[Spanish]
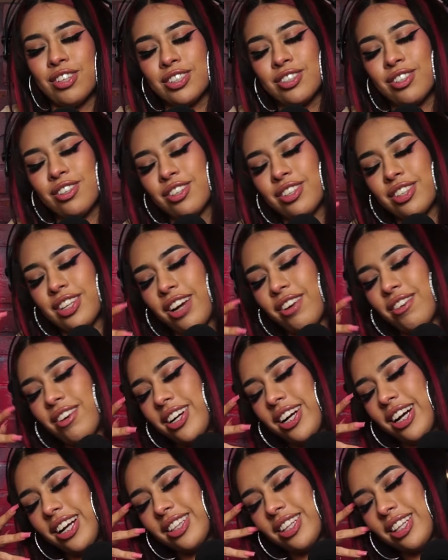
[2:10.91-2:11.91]
eso lo traigo
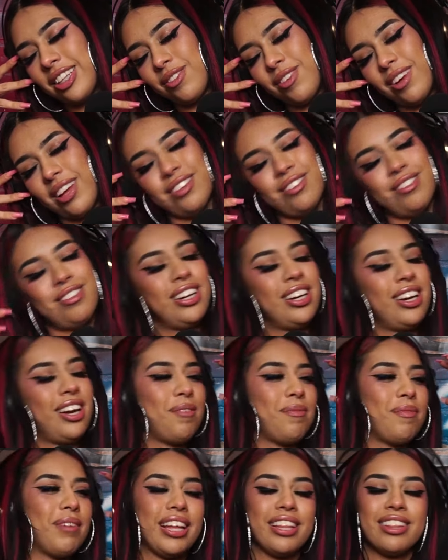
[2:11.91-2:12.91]
acá tatuado, güey, en
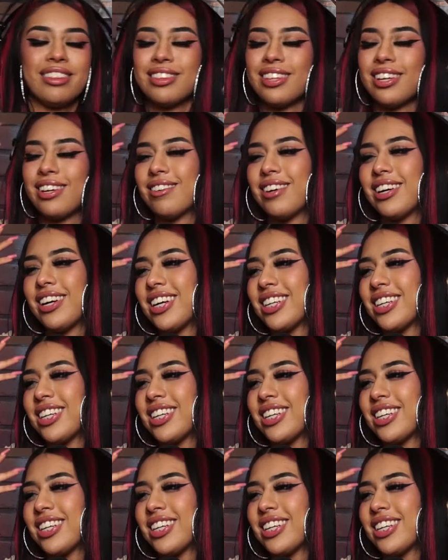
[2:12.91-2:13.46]
la mente, güey.